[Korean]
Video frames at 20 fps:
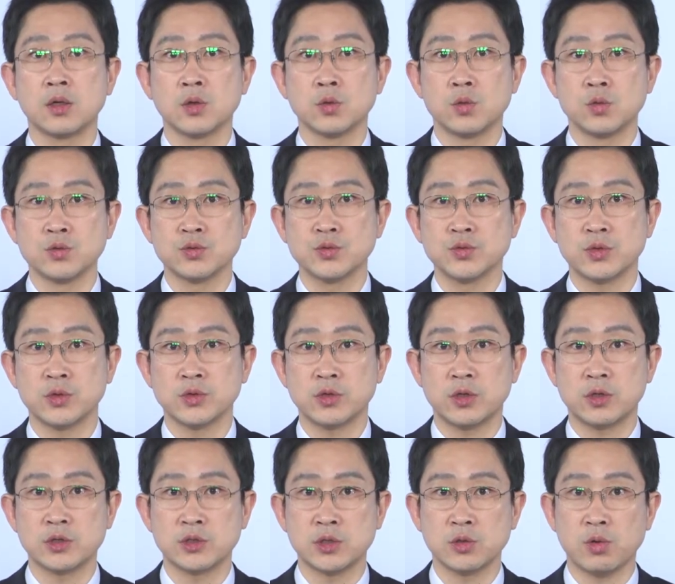공수처
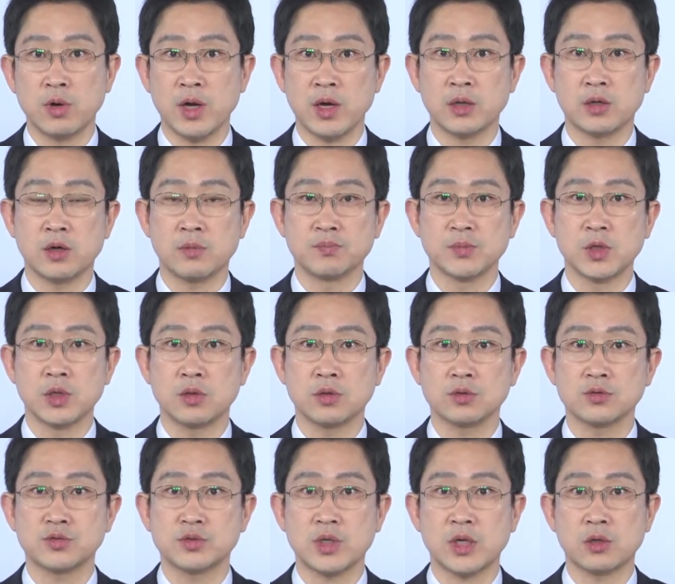설치와
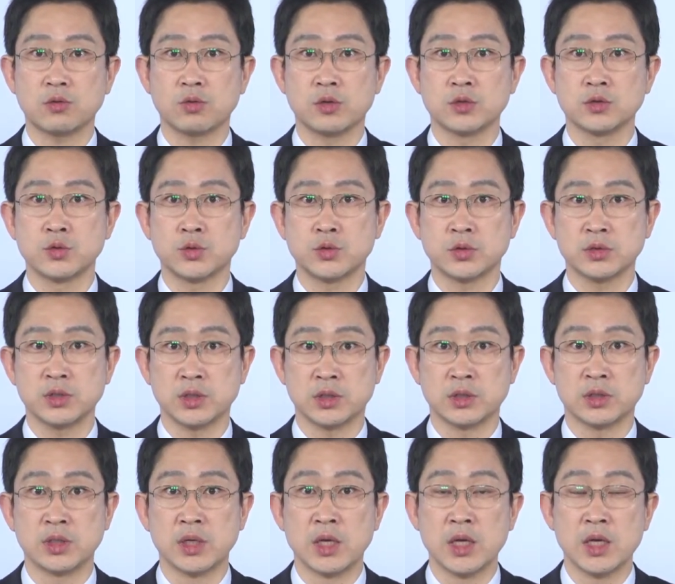검경 수사권 조정
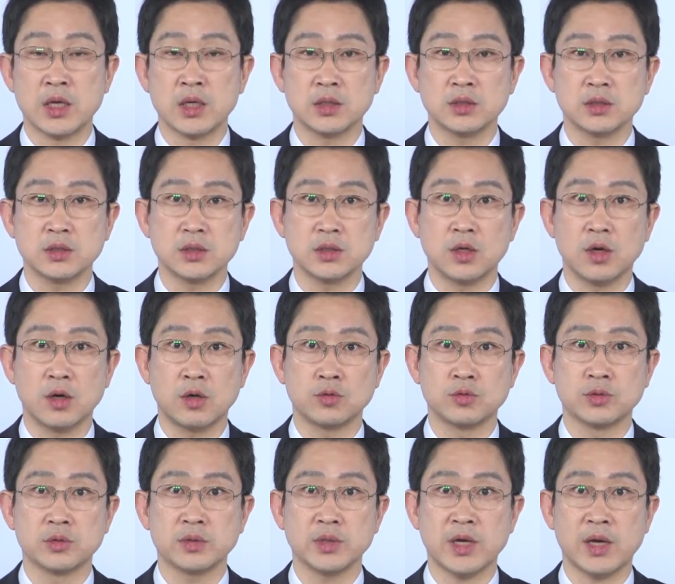등
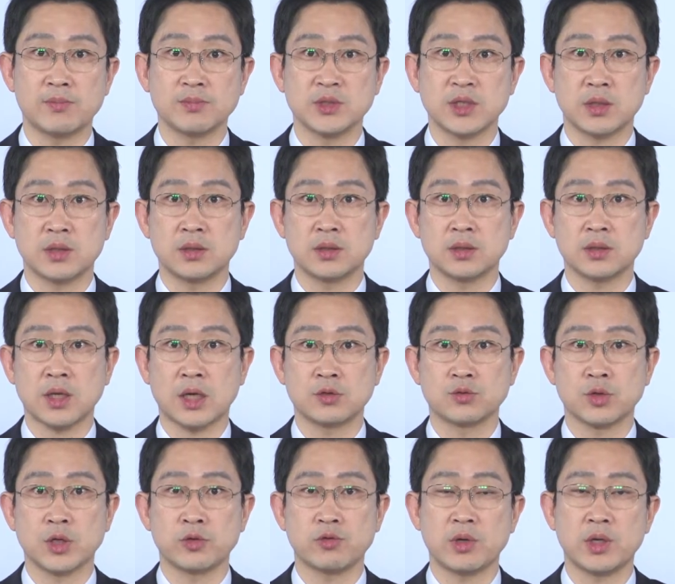뜨거운 감자를
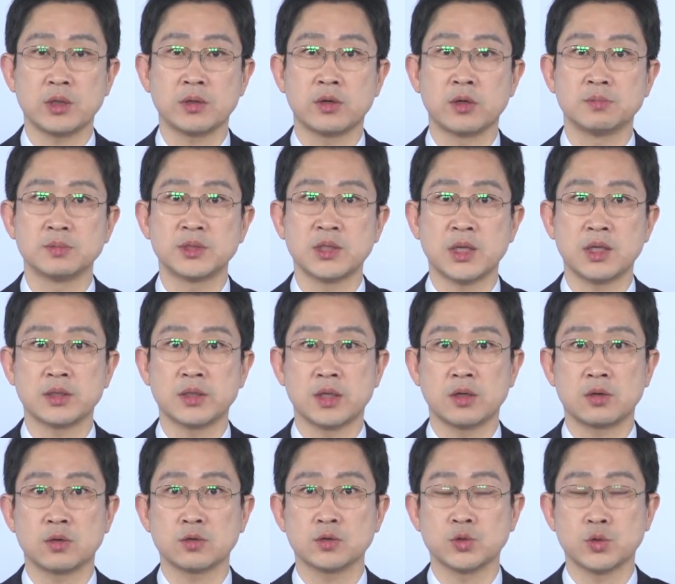다루게 될
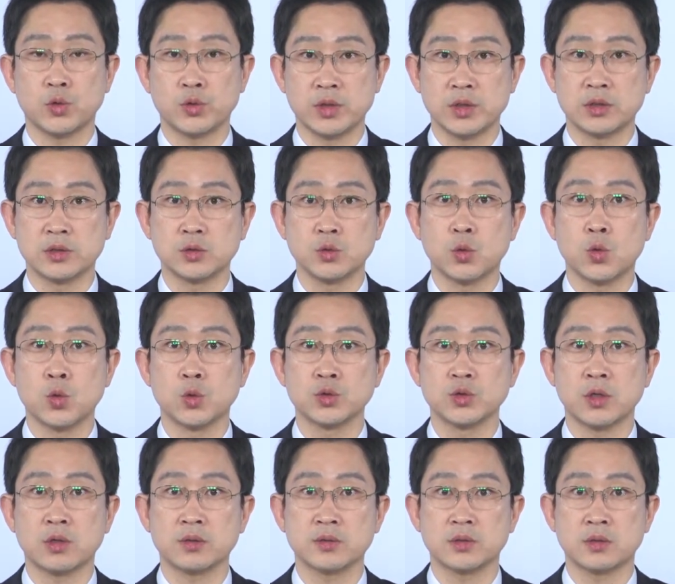검찰개혁 소위는
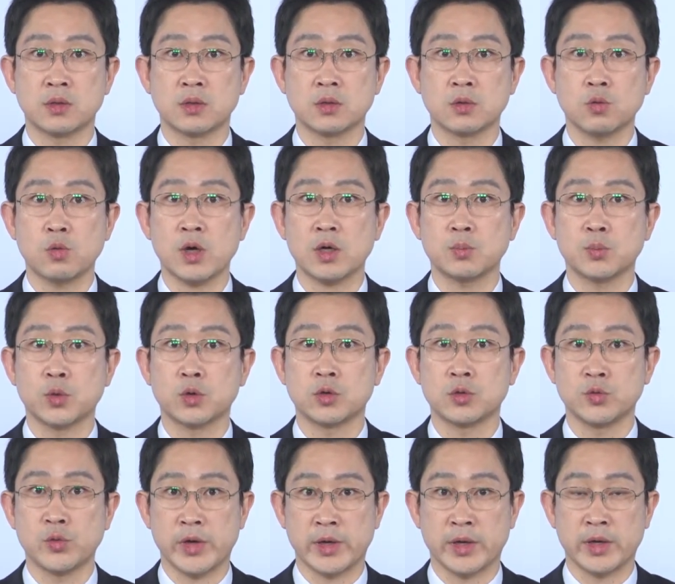공정성
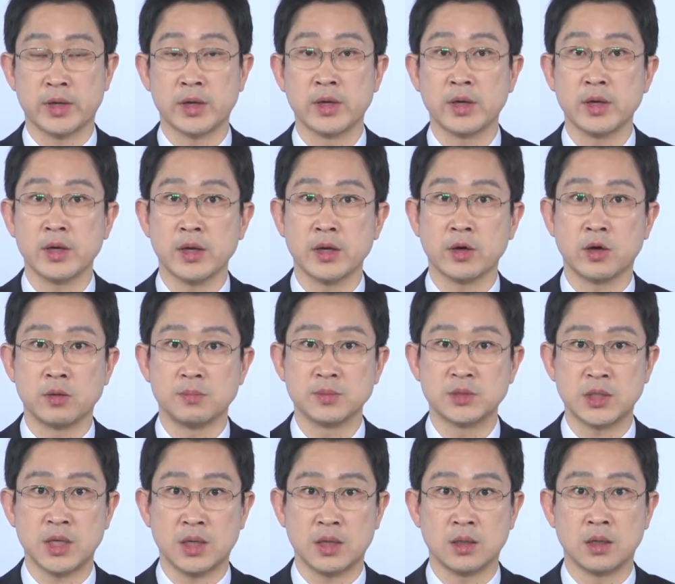확보를 위해
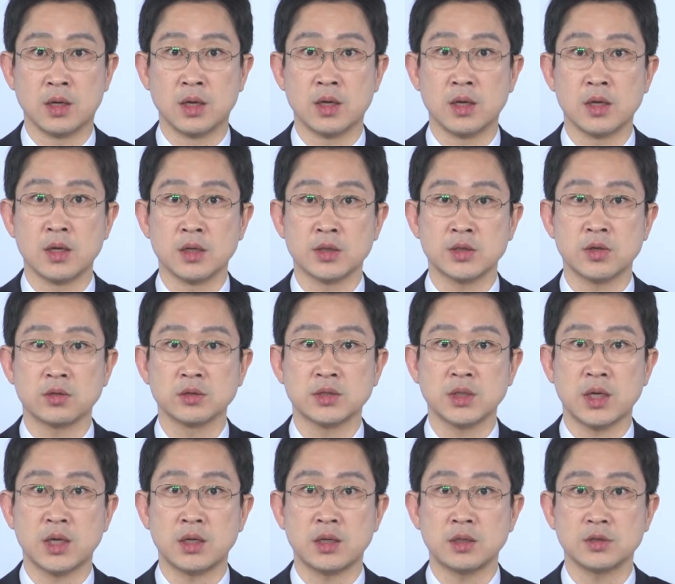검찰,
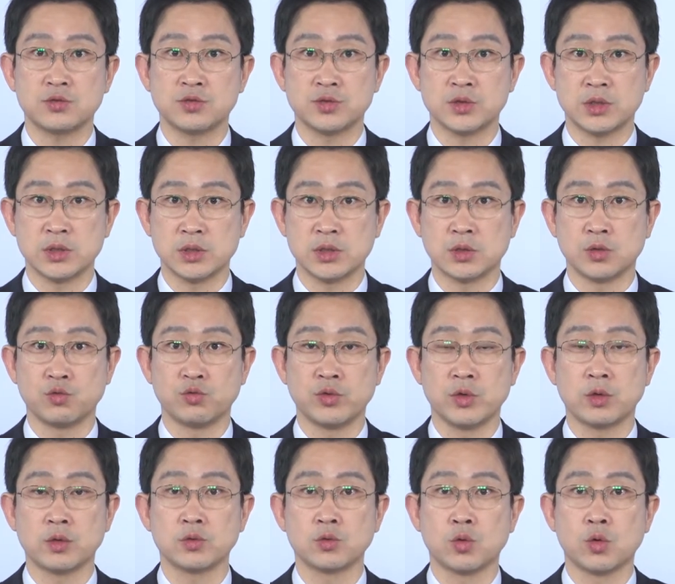경찰 출신은
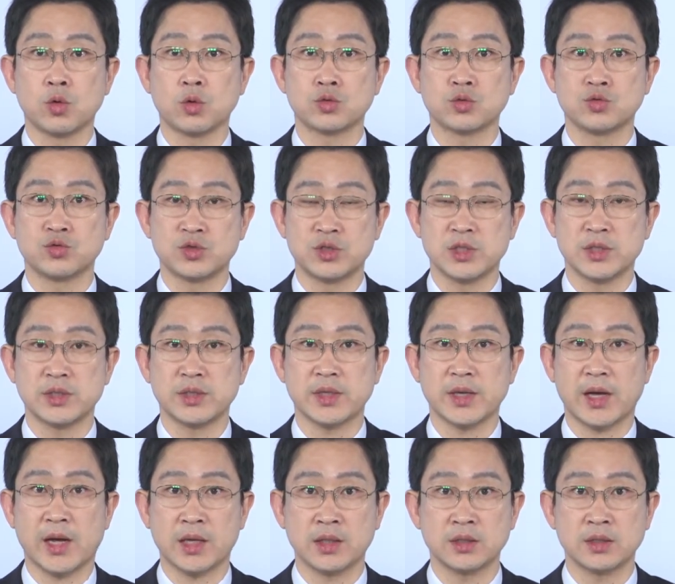위원으로 두지
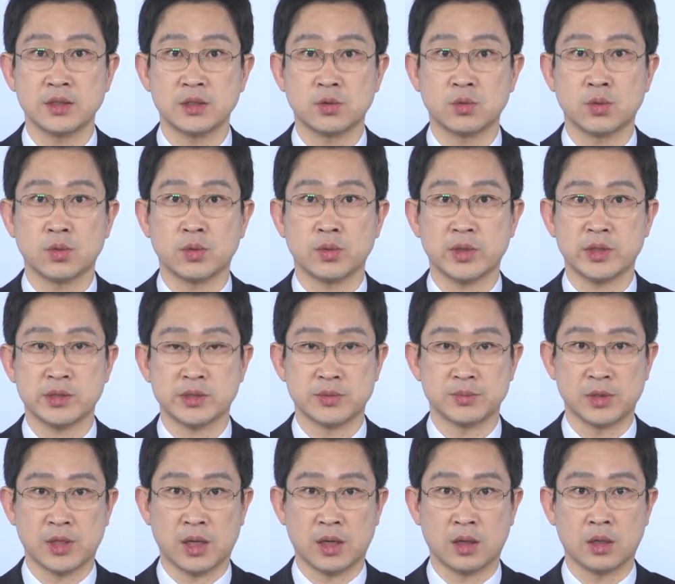않기로
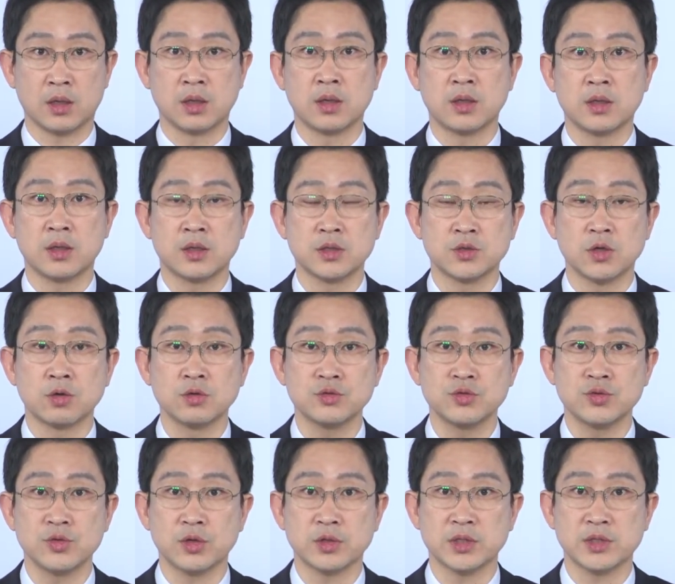했습니다.
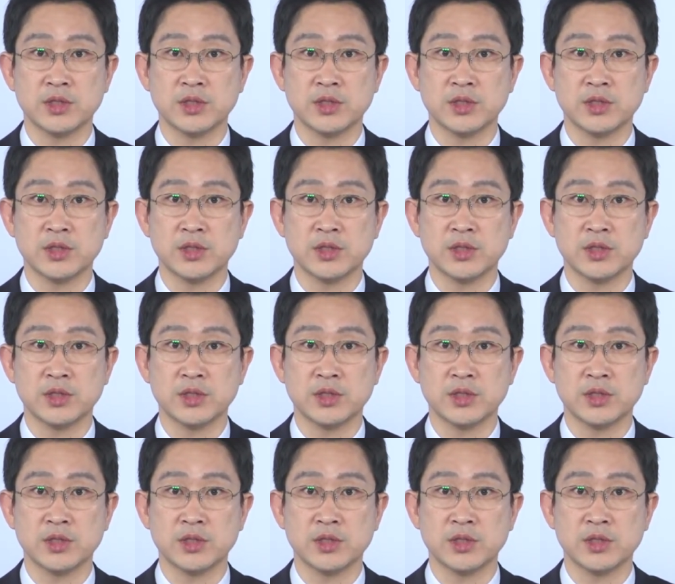정순영